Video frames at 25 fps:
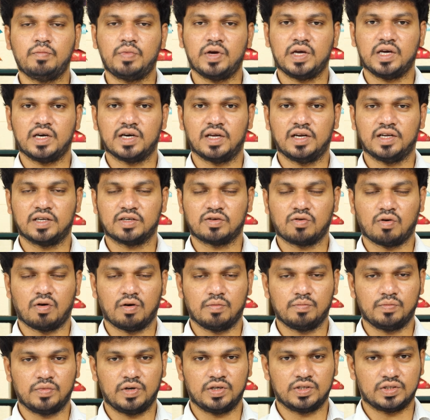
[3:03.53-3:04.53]
పింక్ కలర్
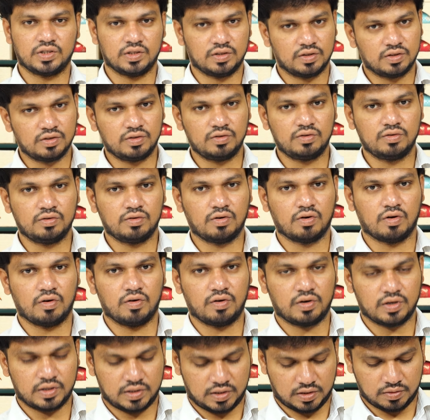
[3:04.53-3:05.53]
కాంబినేషన్తో
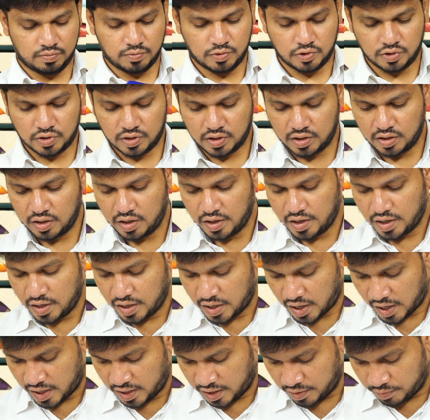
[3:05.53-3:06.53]
కాంట్రాస్ట్ బోర్డర్
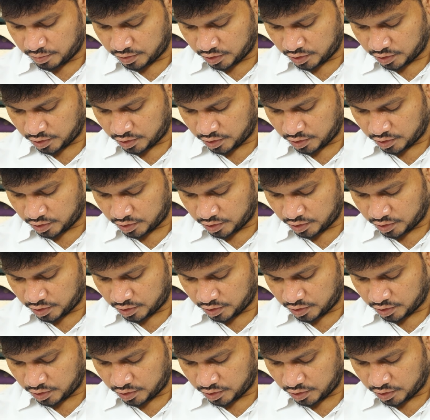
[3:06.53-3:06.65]
అండ్ ఈ